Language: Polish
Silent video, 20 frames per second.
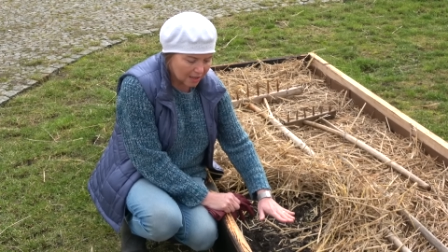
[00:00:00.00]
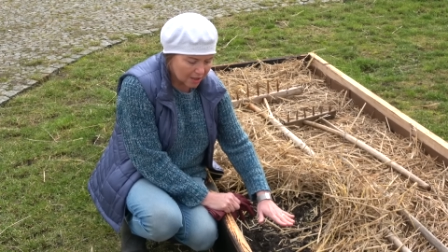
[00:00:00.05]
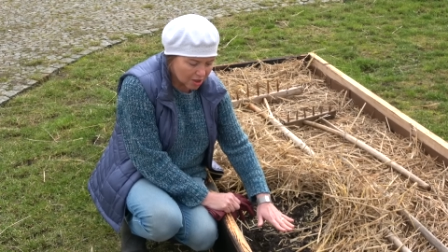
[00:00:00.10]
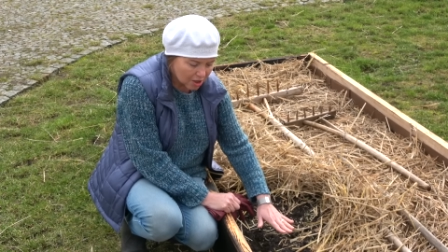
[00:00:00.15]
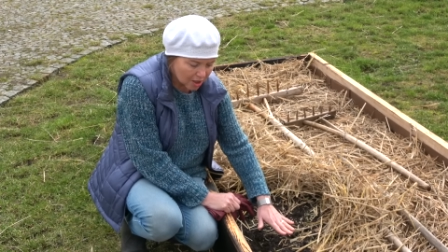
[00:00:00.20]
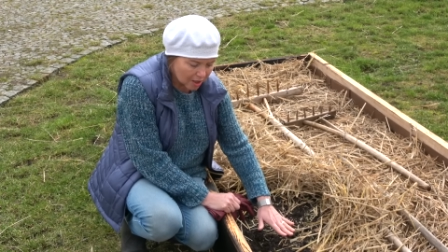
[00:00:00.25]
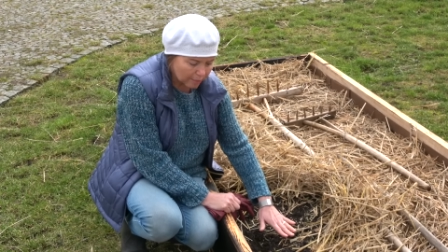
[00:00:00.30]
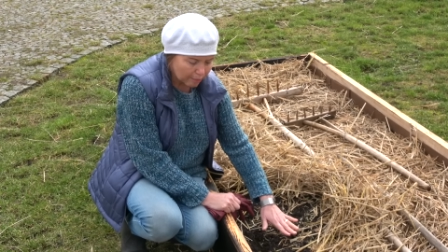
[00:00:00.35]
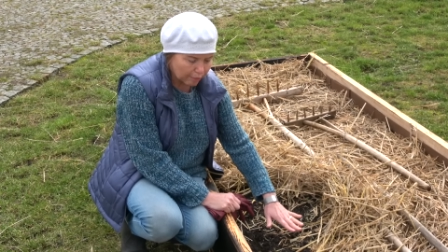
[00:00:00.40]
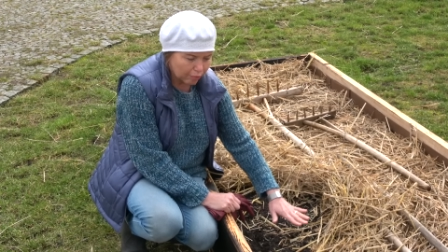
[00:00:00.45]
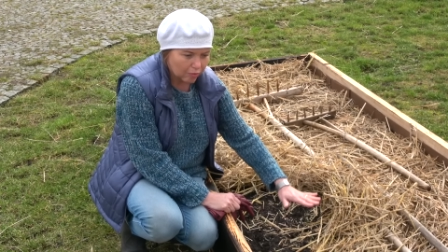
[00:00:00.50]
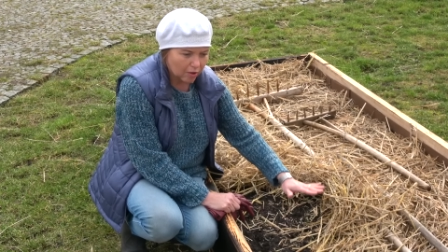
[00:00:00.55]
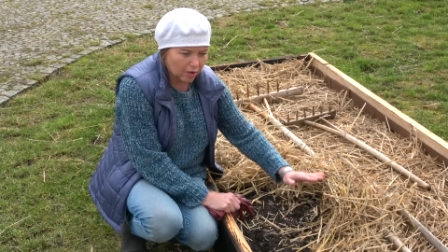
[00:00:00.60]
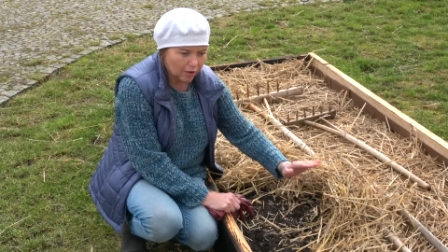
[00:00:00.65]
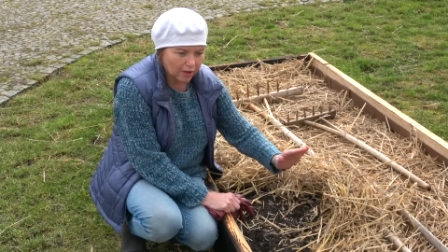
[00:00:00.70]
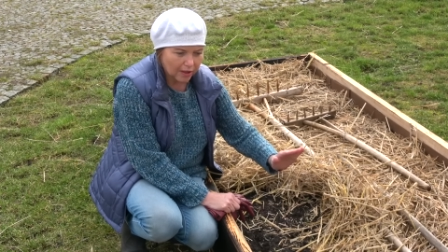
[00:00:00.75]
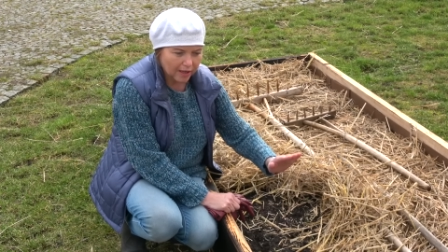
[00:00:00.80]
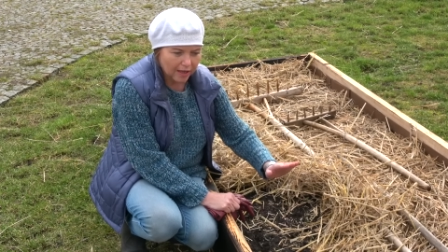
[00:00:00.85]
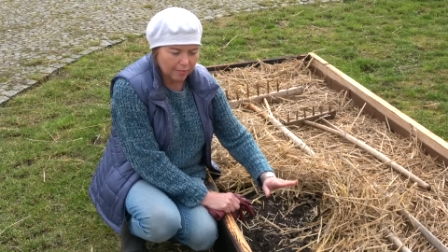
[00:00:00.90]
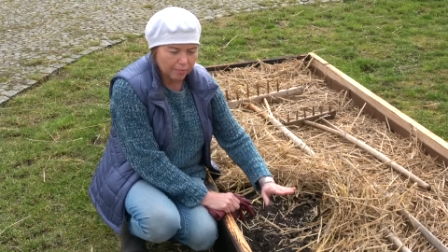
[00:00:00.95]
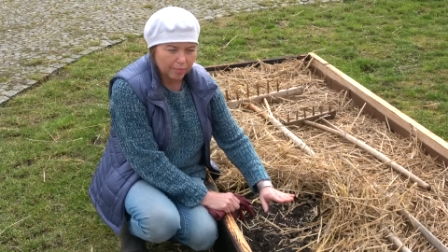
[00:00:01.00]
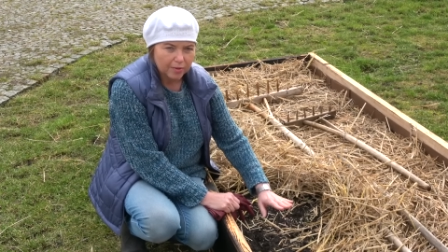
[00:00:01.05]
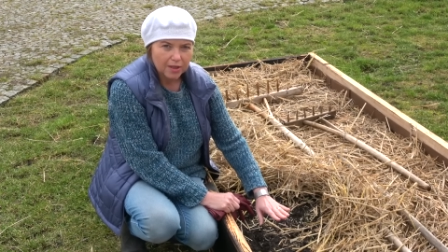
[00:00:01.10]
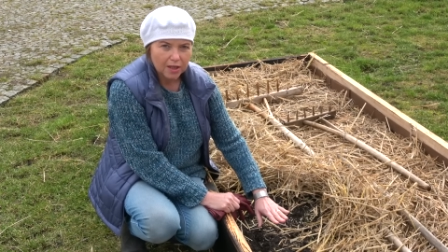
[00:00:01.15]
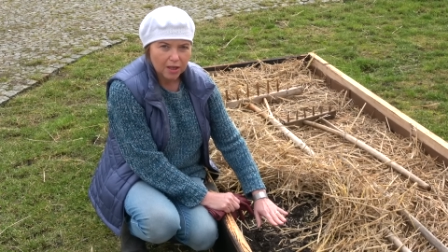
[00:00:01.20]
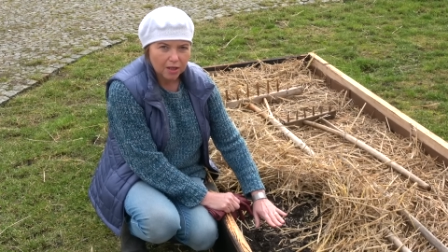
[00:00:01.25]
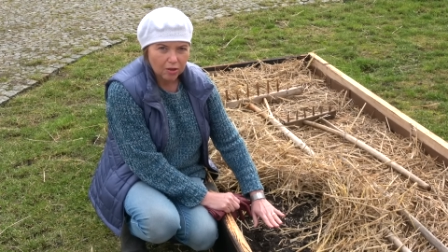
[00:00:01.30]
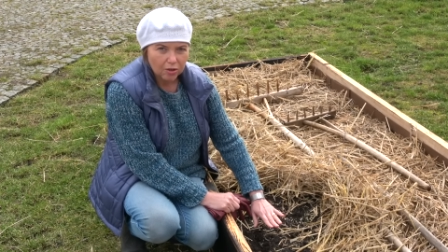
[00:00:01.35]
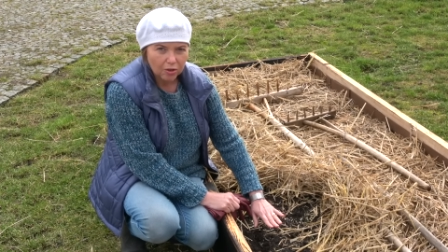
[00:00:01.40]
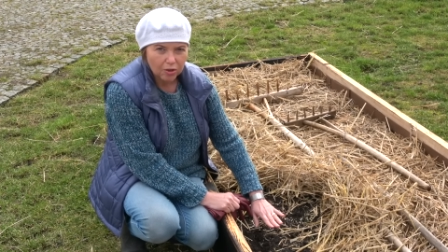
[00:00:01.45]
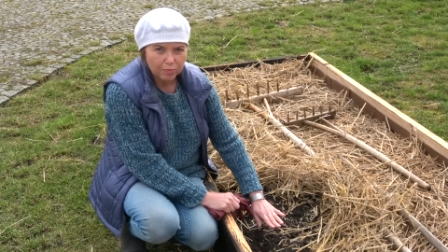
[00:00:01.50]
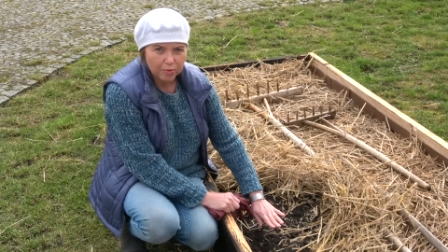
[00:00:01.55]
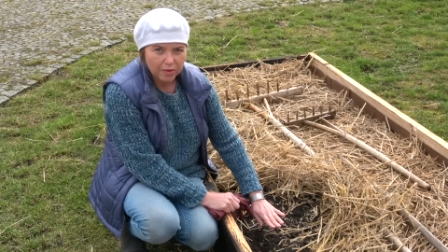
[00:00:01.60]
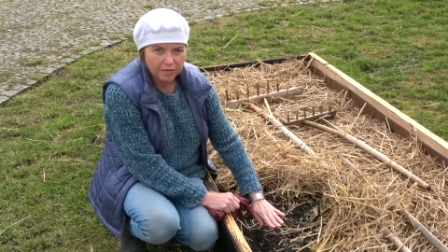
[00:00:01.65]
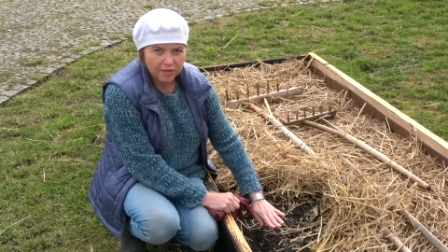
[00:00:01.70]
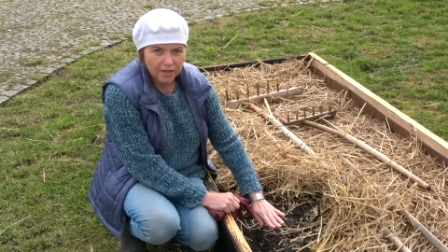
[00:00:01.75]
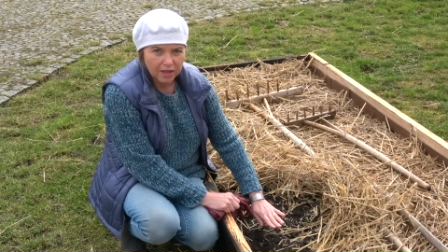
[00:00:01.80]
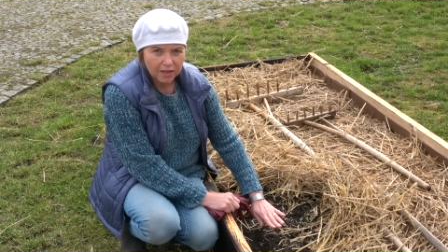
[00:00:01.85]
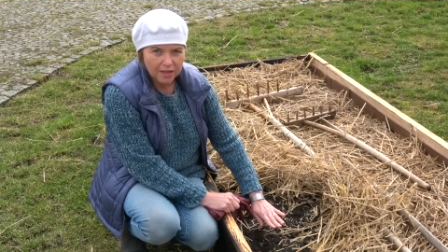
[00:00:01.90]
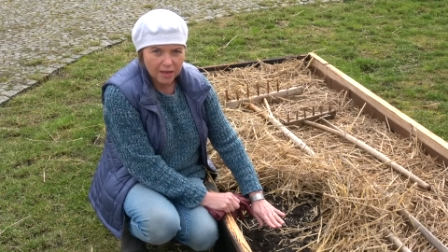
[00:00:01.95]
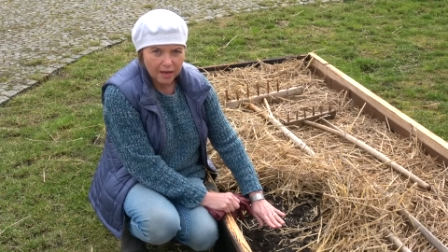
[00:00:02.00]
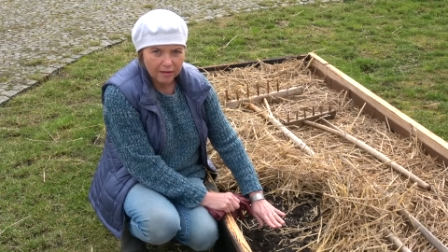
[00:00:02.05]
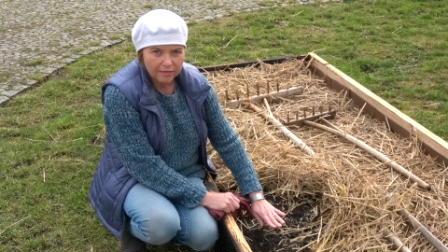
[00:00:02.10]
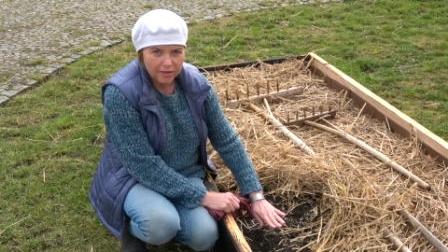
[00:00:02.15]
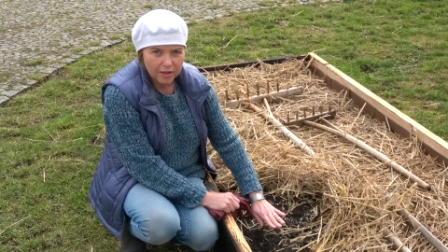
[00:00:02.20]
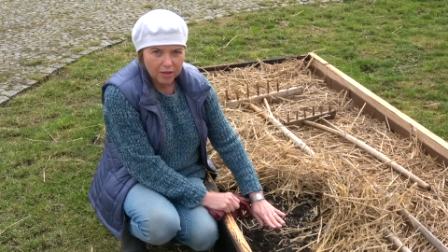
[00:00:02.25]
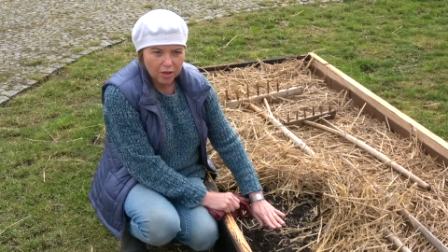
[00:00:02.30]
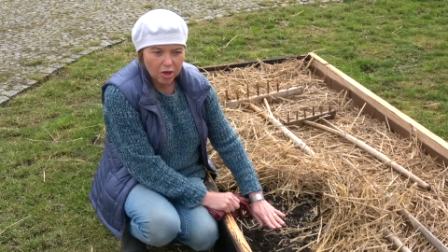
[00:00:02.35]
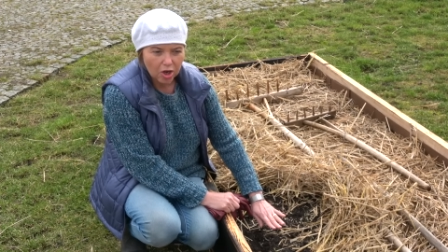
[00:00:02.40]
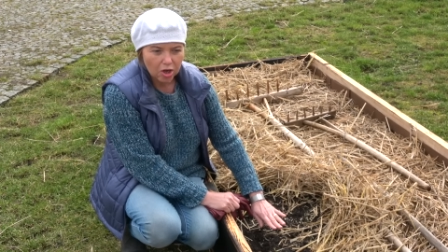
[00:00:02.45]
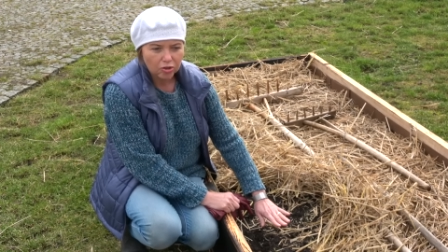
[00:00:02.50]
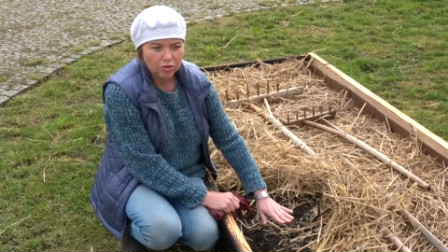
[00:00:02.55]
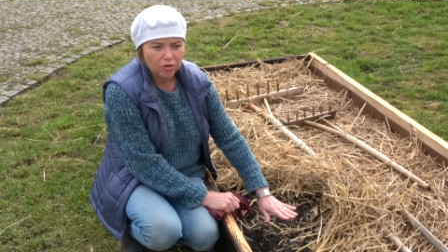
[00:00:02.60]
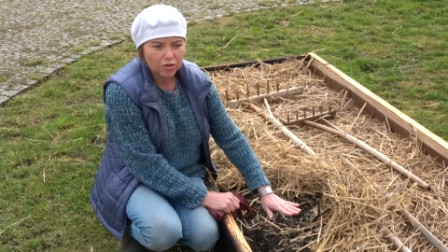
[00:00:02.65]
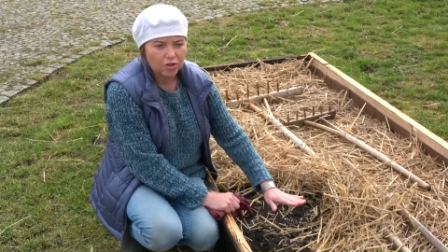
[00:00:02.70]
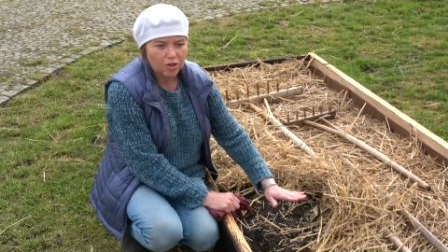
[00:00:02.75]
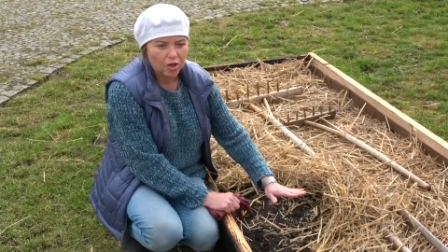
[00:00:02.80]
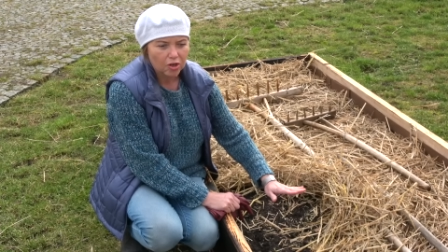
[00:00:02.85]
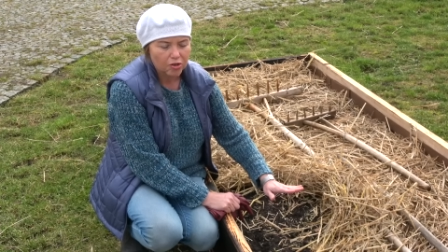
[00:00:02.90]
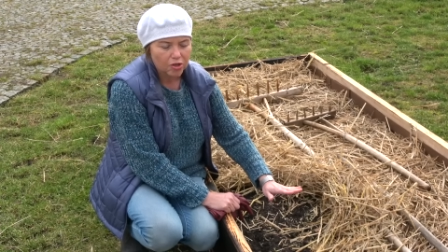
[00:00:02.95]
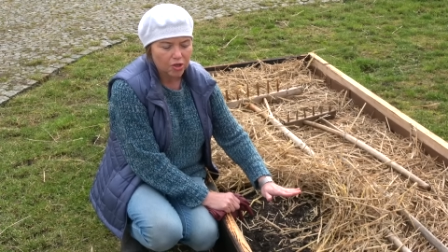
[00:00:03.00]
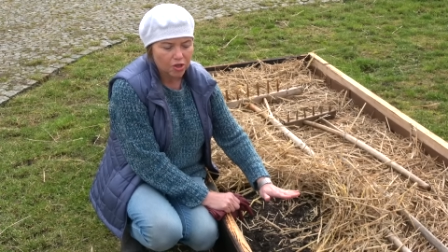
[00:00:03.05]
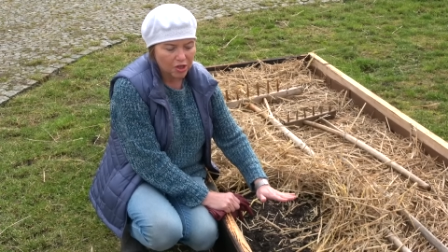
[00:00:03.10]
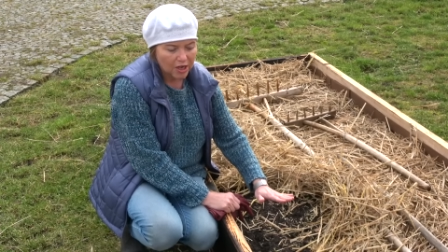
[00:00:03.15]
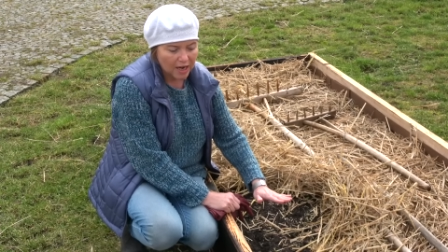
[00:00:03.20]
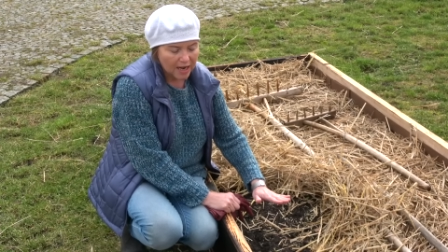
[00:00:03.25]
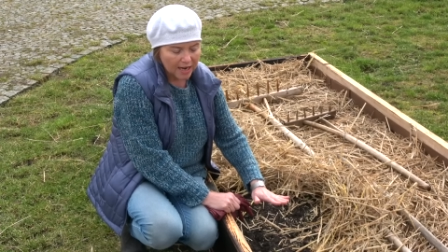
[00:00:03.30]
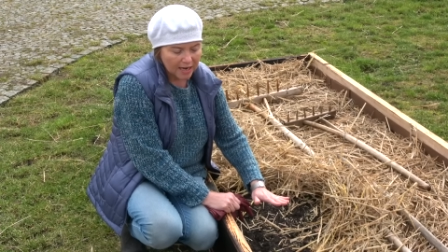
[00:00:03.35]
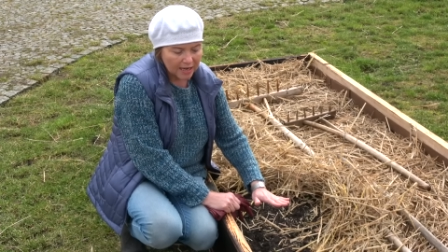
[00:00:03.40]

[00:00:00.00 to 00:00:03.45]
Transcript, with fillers: ciepło gleby, jej odpowiednia wilgotność